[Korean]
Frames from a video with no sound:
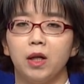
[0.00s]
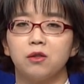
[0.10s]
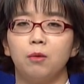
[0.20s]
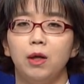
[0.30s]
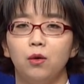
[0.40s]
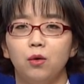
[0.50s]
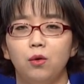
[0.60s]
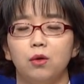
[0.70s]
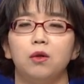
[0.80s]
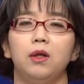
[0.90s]
정말로
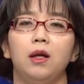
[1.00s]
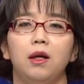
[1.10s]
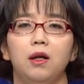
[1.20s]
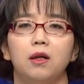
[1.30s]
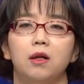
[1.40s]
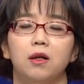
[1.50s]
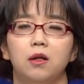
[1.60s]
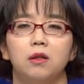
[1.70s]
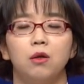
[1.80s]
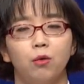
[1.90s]
예,
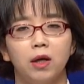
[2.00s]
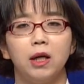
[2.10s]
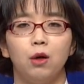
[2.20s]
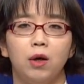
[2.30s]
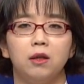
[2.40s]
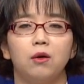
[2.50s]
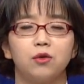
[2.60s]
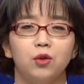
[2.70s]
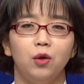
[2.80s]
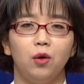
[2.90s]
성관계로 가는
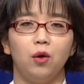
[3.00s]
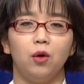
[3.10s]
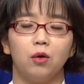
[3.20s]
것은요.